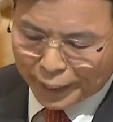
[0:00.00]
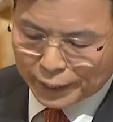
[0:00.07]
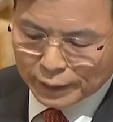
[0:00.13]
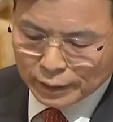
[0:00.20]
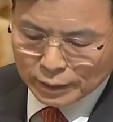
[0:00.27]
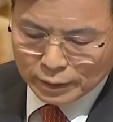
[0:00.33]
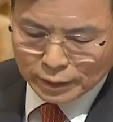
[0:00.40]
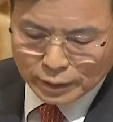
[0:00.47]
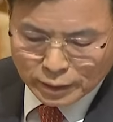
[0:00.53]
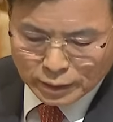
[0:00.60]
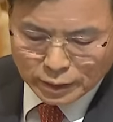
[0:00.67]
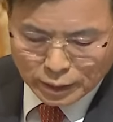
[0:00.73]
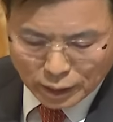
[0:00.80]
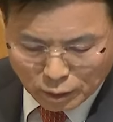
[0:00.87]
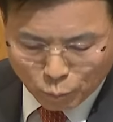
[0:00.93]
再び
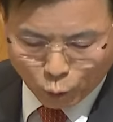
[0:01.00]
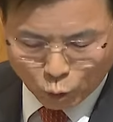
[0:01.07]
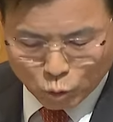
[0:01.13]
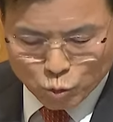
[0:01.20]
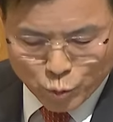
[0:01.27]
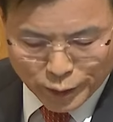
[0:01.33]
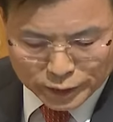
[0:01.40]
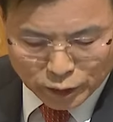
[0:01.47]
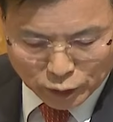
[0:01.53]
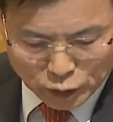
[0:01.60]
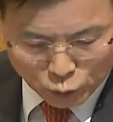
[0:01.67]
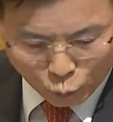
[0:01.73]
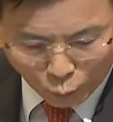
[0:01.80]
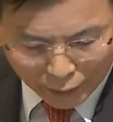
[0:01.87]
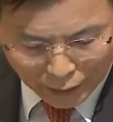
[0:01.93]
彼らが迫害
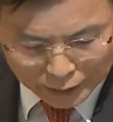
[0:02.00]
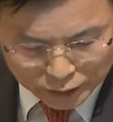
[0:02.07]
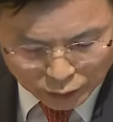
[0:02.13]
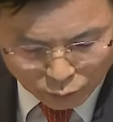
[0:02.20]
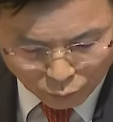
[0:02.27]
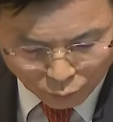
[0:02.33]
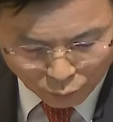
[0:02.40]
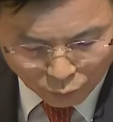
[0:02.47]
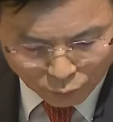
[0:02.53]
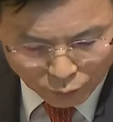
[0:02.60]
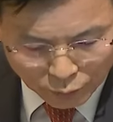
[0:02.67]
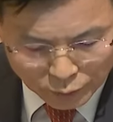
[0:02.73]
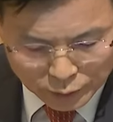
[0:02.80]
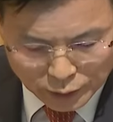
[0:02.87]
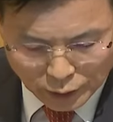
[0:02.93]
を受ける
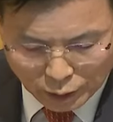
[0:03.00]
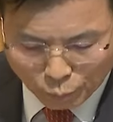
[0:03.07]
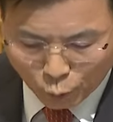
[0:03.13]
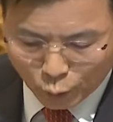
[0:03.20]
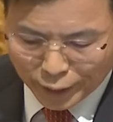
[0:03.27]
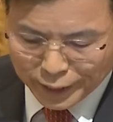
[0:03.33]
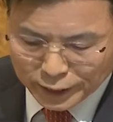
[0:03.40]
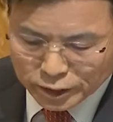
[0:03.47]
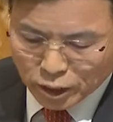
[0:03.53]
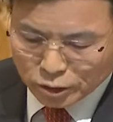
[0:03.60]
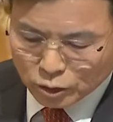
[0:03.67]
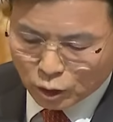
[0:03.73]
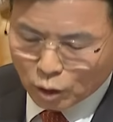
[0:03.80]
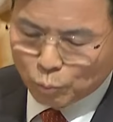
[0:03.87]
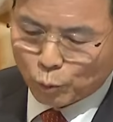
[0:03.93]
姿を見て日本の
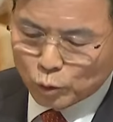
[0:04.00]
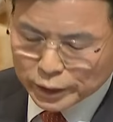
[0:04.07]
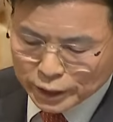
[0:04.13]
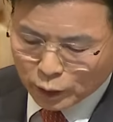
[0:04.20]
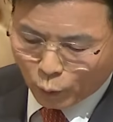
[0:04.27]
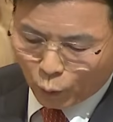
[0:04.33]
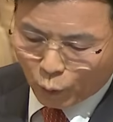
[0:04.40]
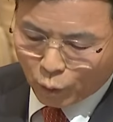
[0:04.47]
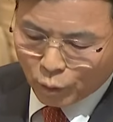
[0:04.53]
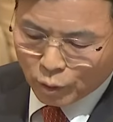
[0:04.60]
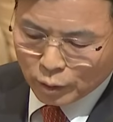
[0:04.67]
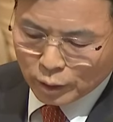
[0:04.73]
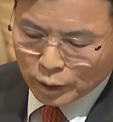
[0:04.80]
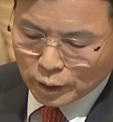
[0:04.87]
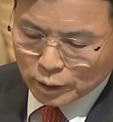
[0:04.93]
ために祈られ
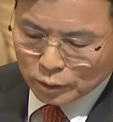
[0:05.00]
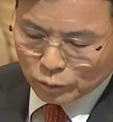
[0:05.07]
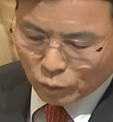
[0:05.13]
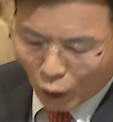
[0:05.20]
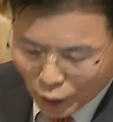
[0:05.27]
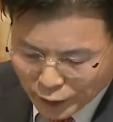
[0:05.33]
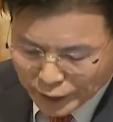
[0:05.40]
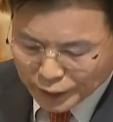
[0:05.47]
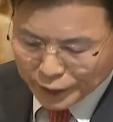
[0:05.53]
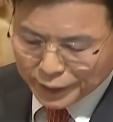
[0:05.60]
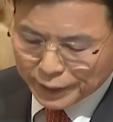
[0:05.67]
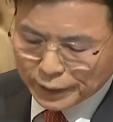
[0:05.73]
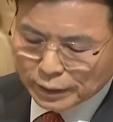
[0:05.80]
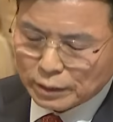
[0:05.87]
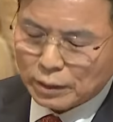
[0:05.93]
祈られ日本の
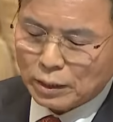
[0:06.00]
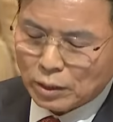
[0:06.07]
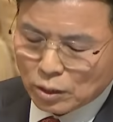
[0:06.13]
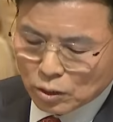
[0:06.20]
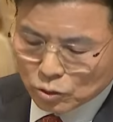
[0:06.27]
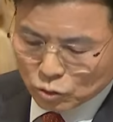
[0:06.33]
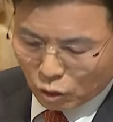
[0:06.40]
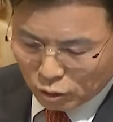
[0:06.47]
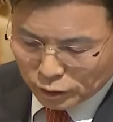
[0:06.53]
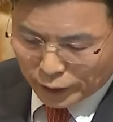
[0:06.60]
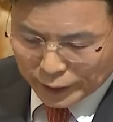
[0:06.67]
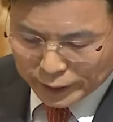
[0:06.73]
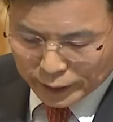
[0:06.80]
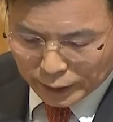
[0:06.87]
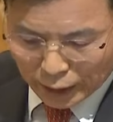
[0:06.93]
2世たちを
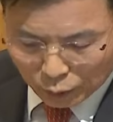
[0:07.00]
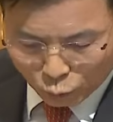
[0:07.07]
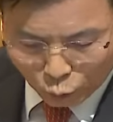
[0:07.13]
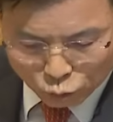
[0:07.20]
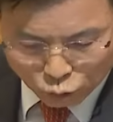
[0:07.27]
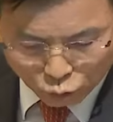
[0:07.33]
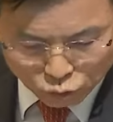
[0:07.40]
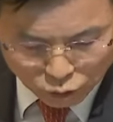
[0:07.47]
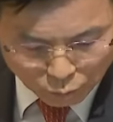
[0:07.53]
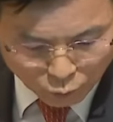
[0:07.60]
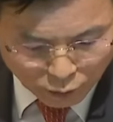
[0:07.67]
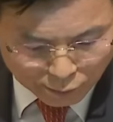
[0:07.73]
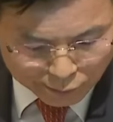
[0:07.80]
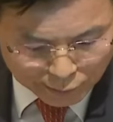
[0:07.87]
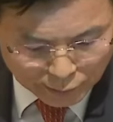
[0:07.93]
呼ばれあ
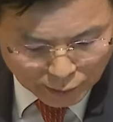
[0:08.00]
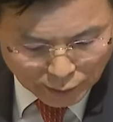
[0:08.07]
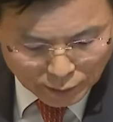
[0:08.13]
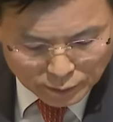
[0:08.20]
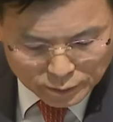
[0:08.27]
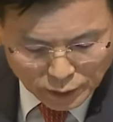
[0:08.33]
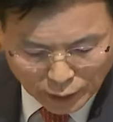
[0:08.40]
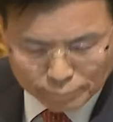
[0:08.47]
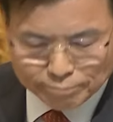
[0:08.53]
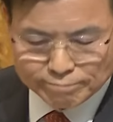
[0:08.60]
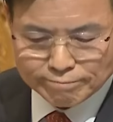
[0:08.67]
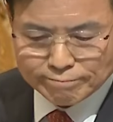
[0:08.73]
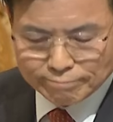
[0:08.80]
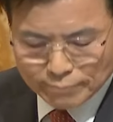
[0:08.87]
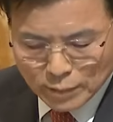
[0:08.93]
なたたちが
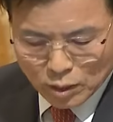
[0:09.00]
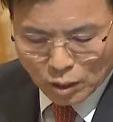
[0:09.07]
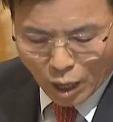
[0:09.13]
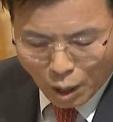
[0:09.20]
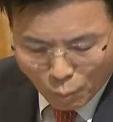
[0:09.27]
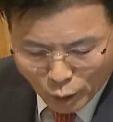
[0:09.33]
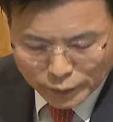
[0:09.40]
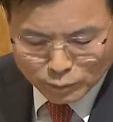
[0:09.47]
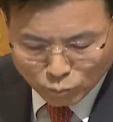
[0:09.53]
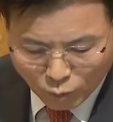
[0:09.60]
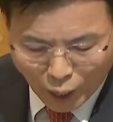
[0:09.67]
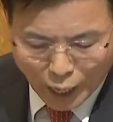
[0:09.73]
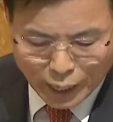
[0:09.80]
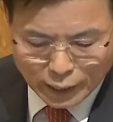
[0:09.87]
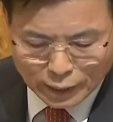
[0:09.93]
絶対
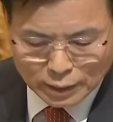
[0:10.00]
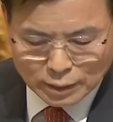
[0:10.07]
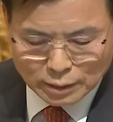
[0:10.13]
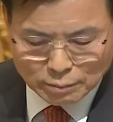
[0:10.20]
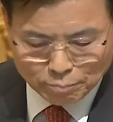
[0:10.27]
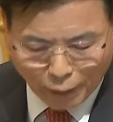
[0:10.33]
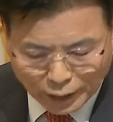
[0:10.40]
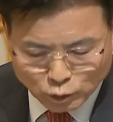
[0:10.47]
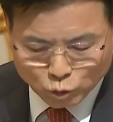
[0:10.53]
信仰で